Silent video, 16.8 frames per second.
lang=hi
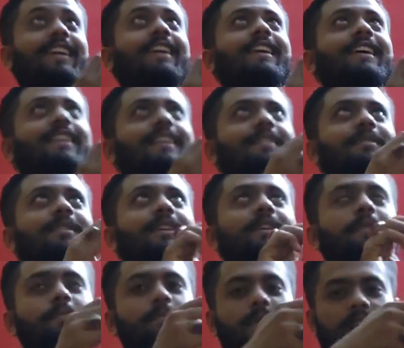कर लेते हो
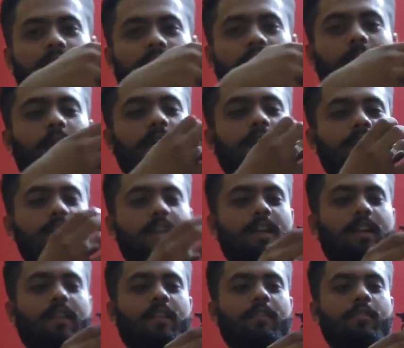ठीक है भाई नीचे
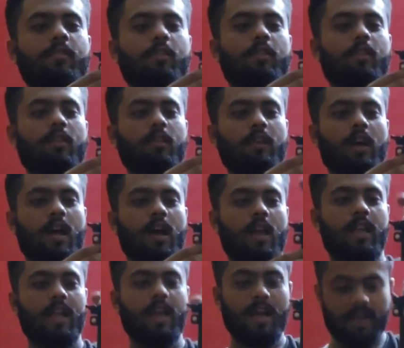करते हैं इसको
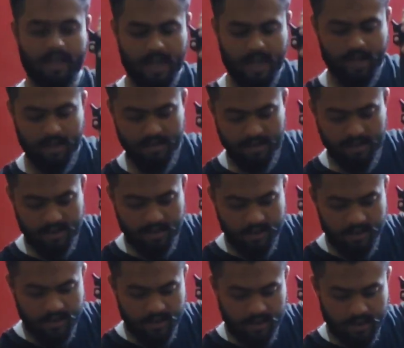हाँ ये आ गया
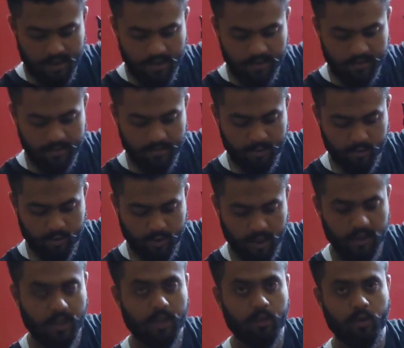यहाँ से भी इसको
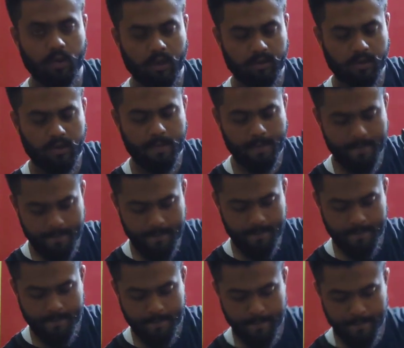करते हैं थोड़ा
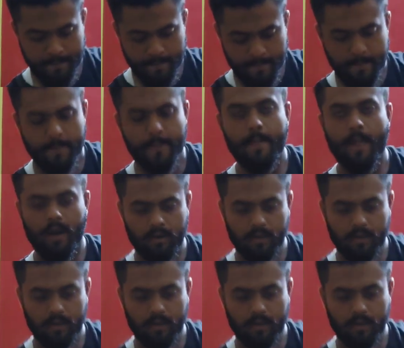सा